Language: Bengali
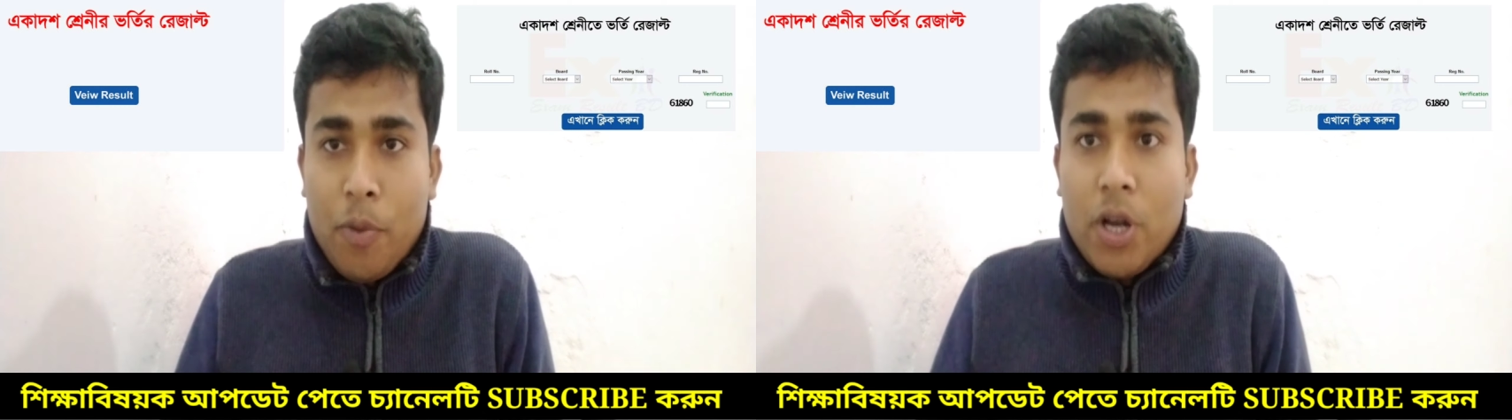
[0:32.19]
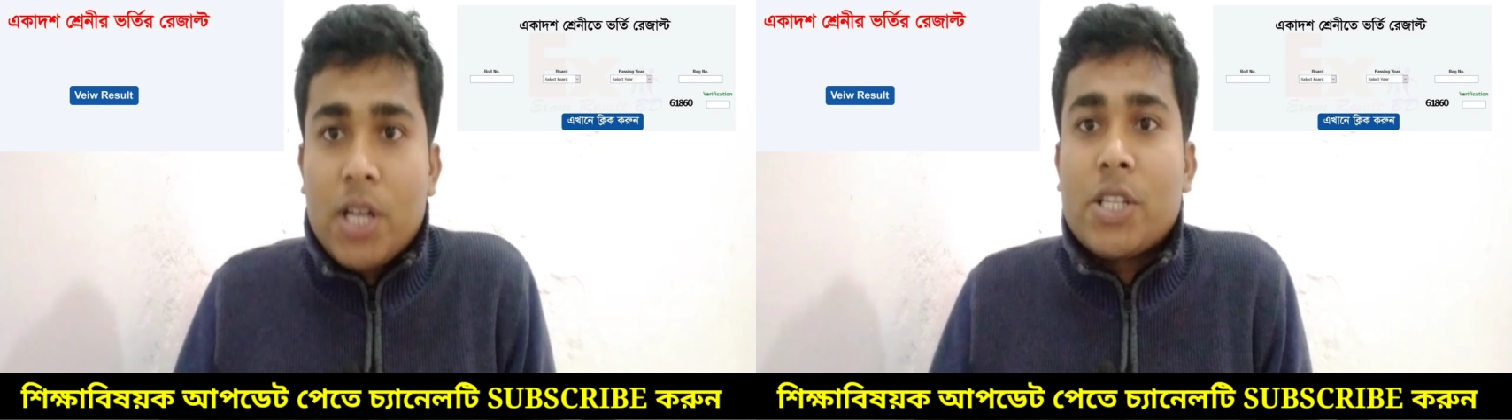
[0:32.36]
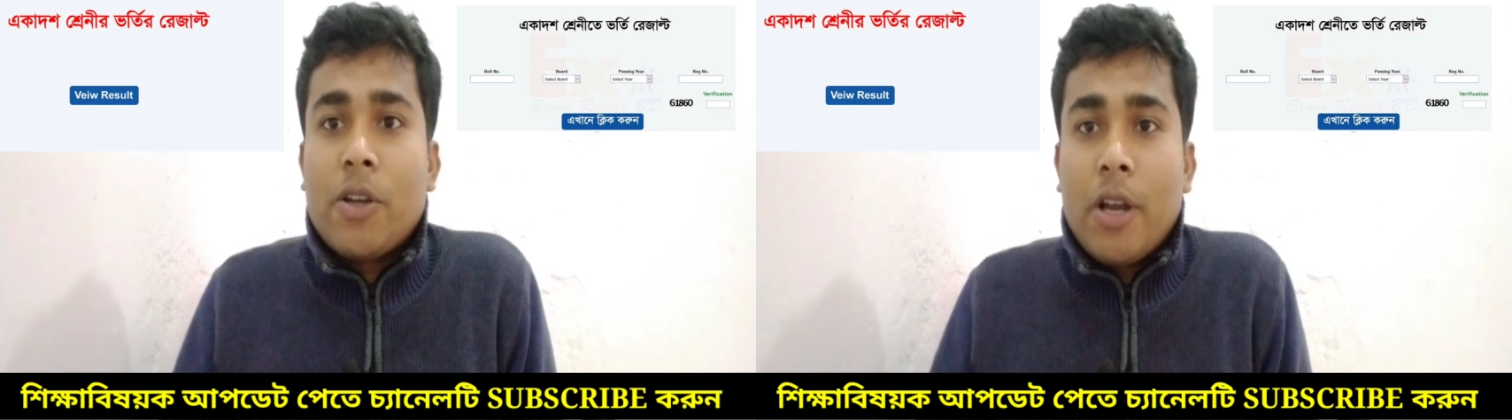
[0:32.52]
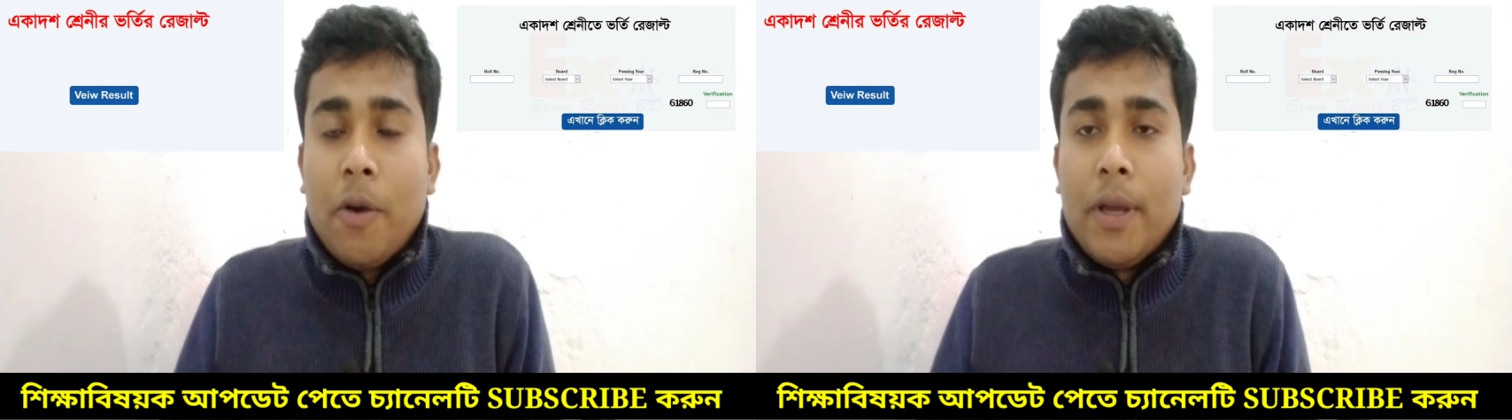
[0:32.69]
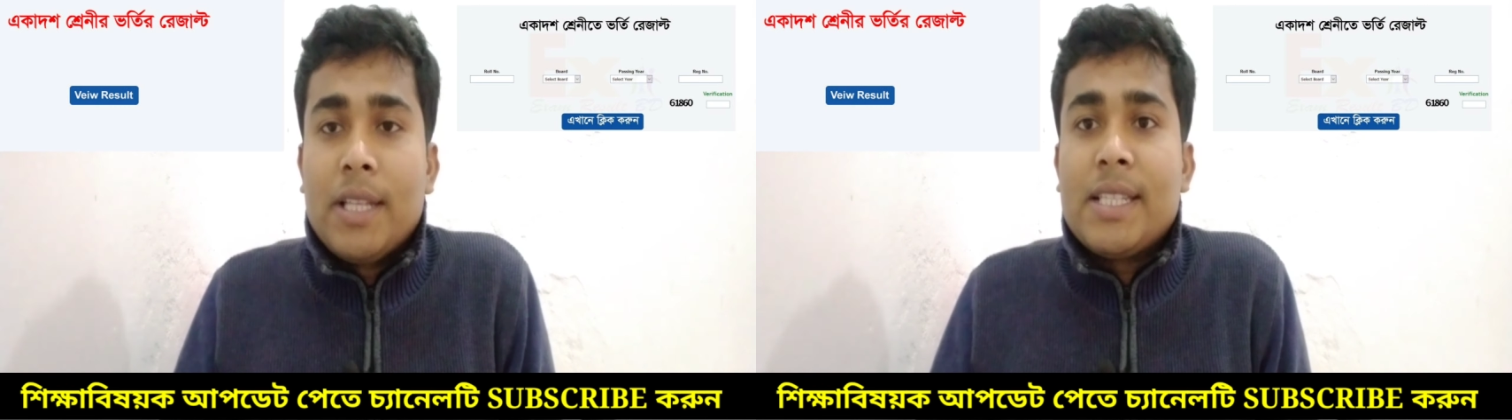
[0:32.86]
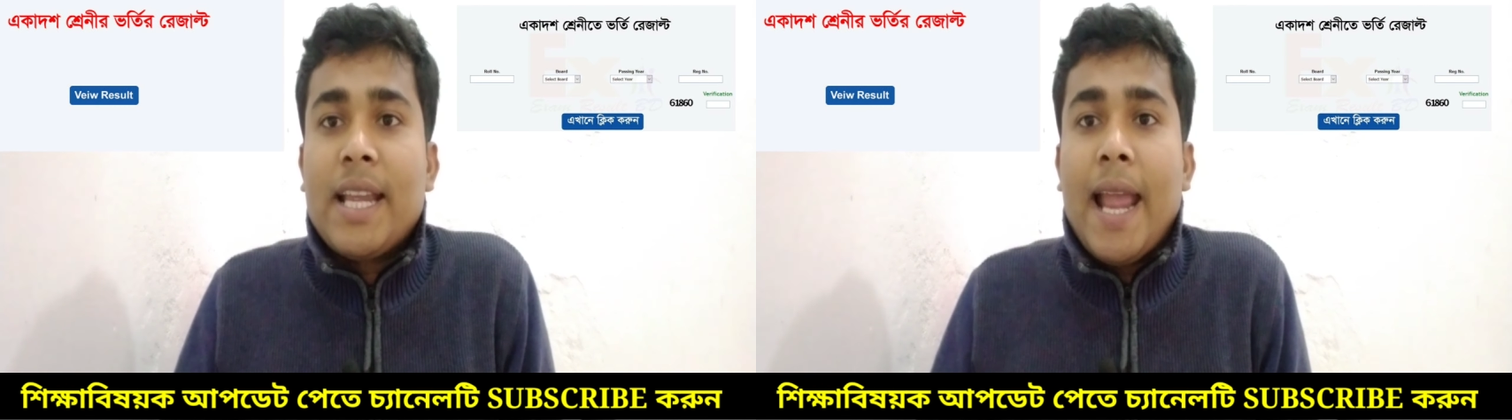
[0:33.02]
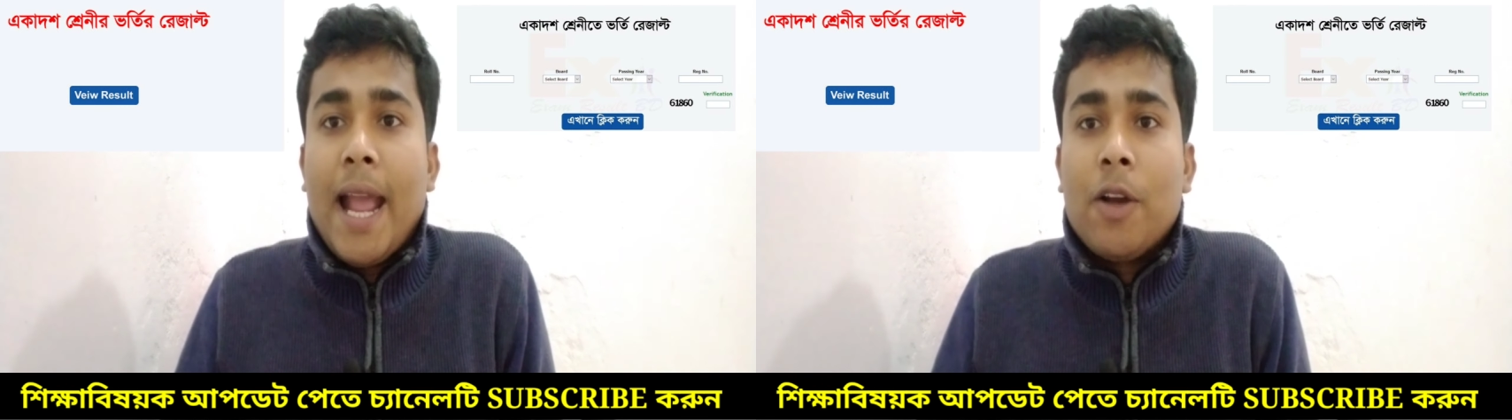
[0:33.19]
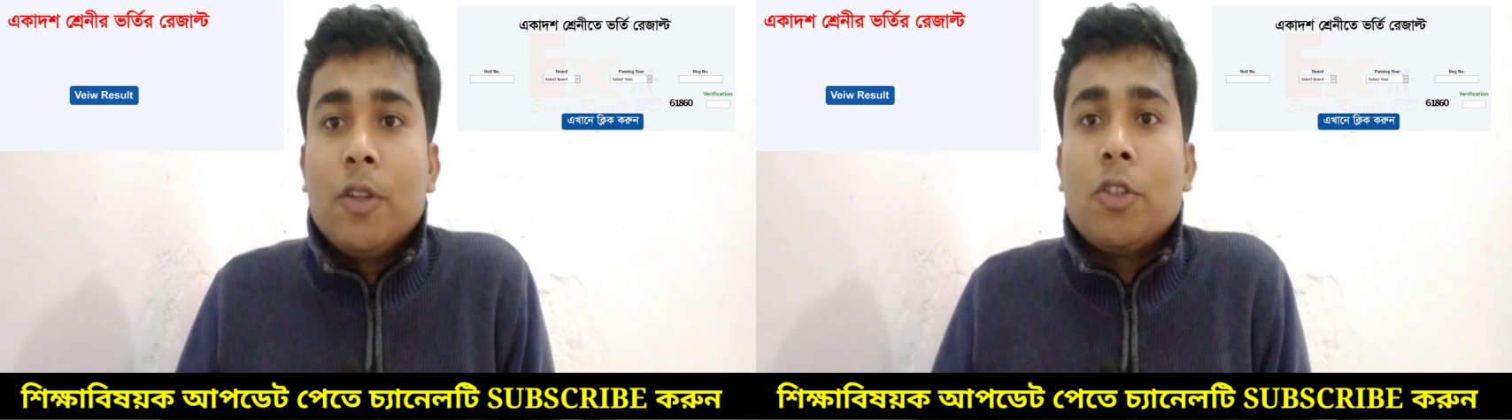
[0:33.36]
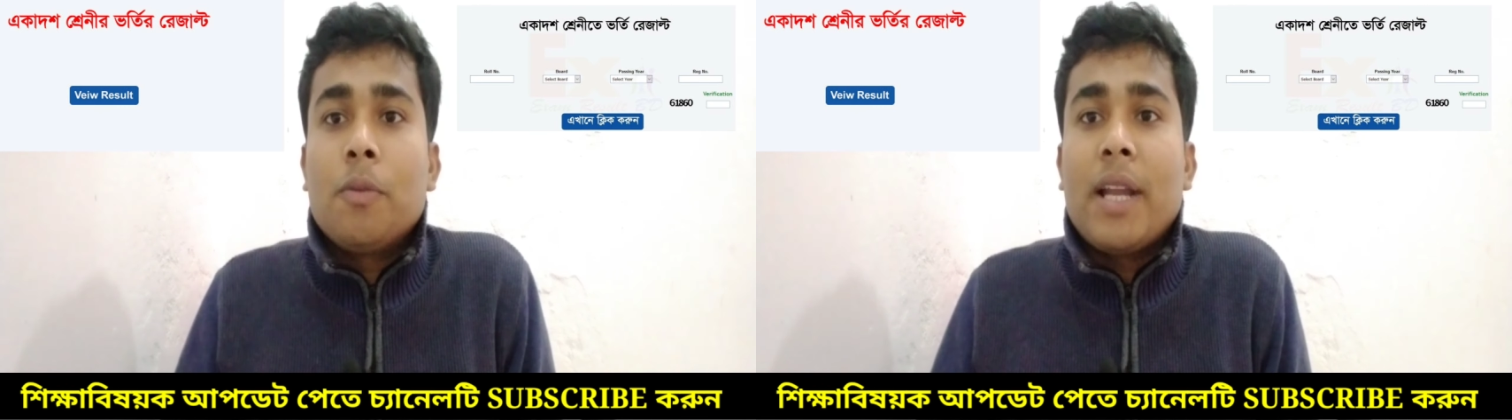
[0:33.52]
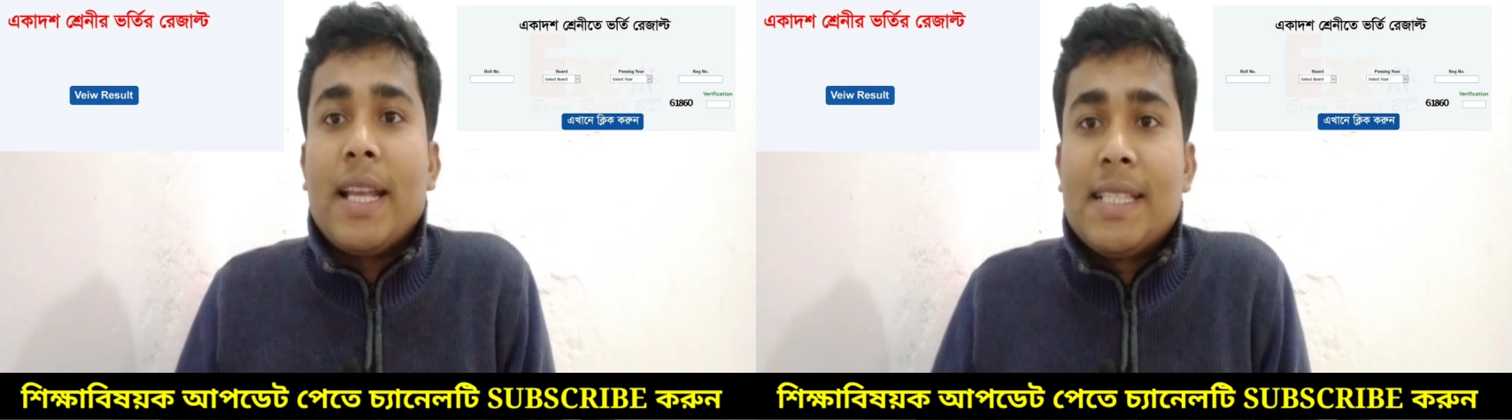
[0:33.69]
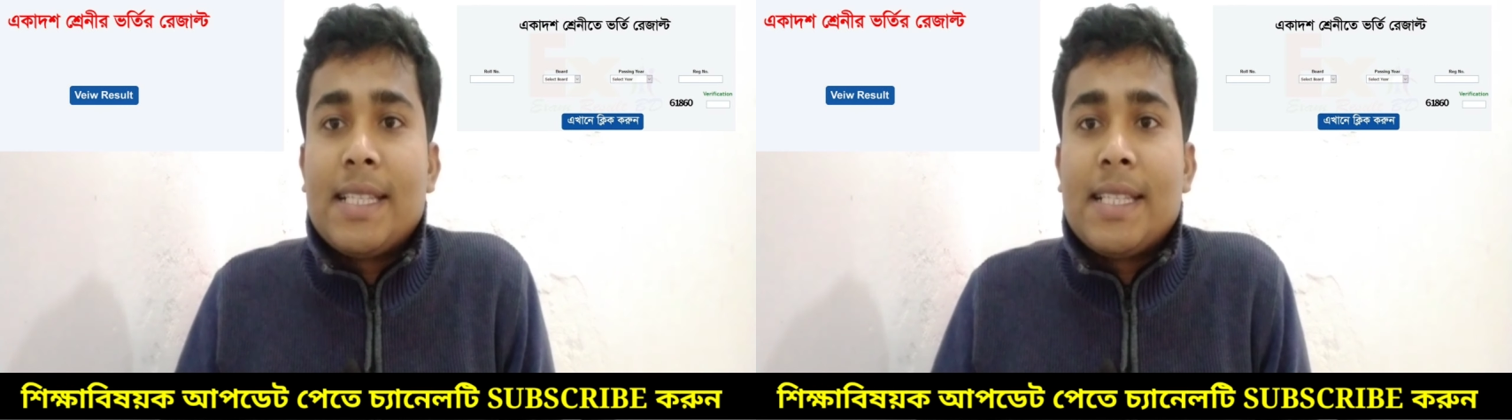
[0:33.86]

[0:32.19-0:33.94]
প্রকাশ করা হয়েছে এখন তোমরা